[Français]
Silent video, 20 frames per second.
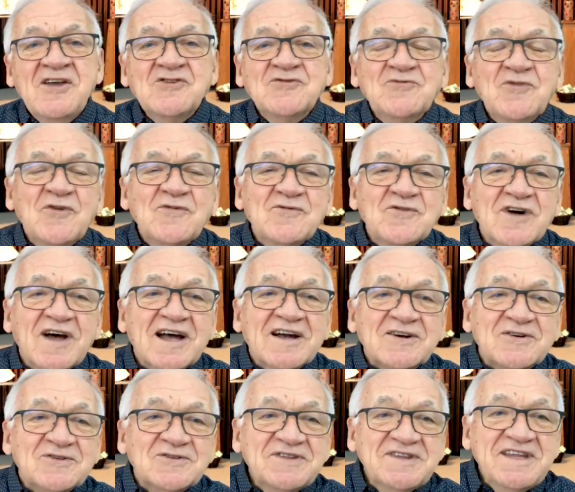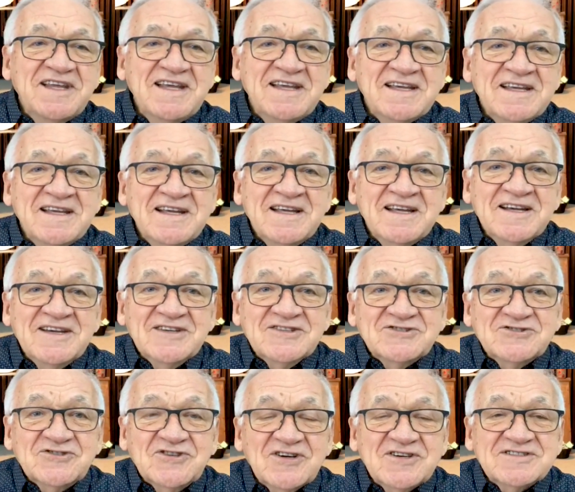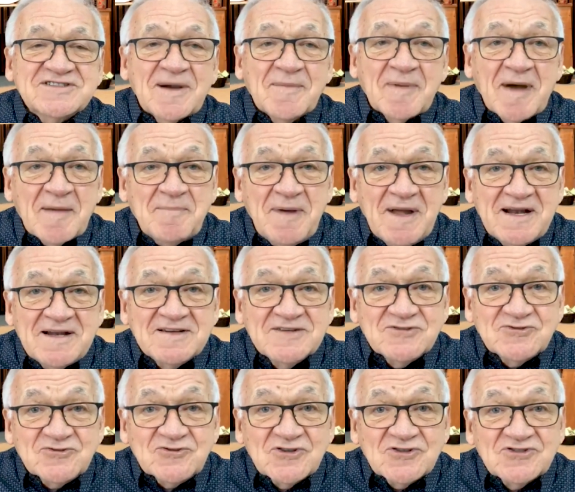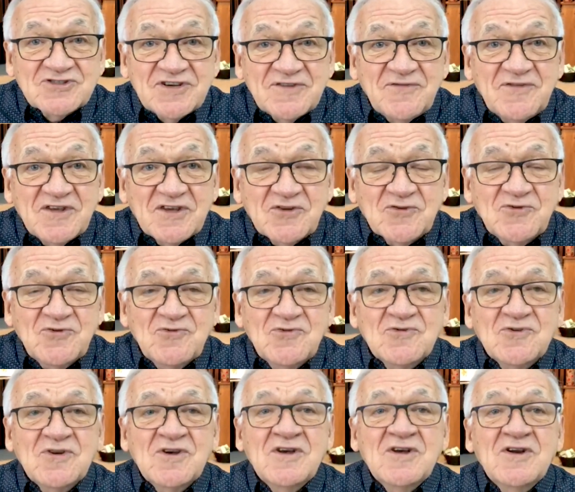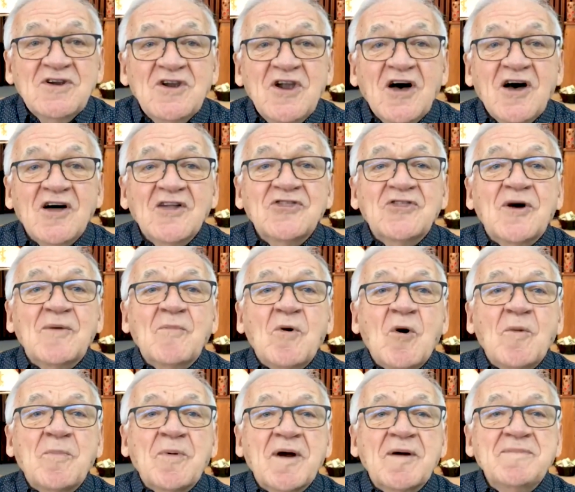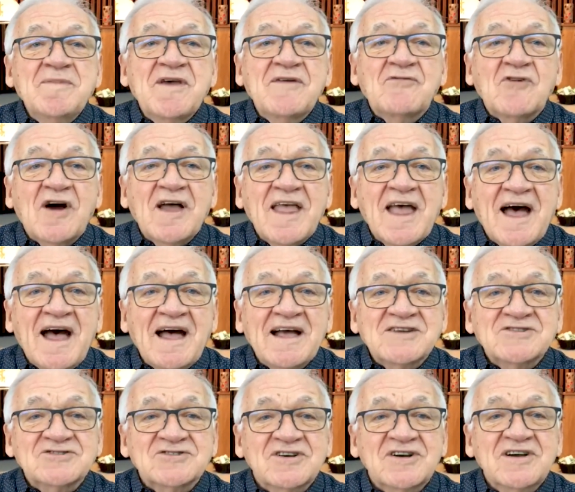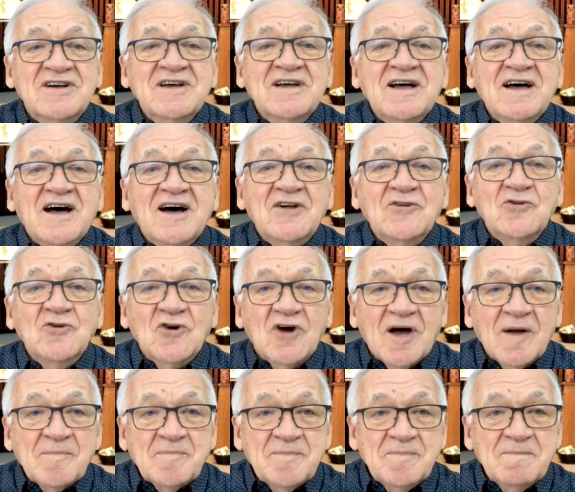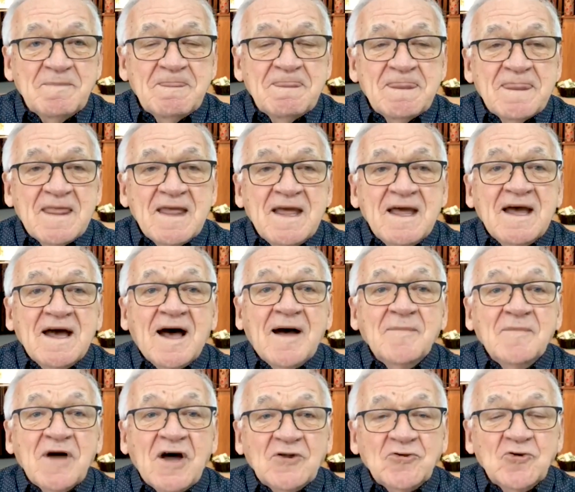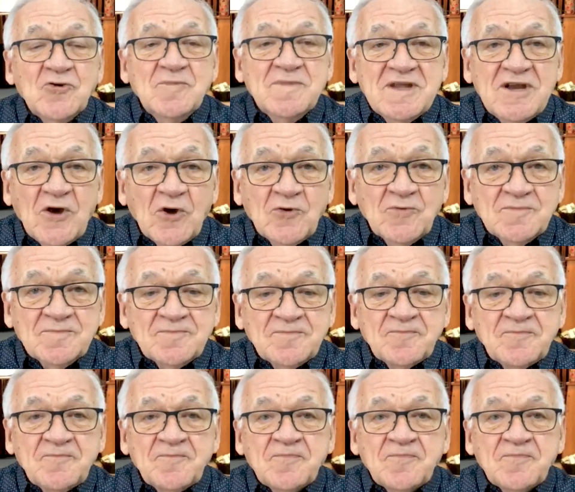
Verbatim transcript: Et je veux vous raconter ce que ça me rappelle, ce que j'ai vécu lors de mon premier voyage en Europe, en, 2001.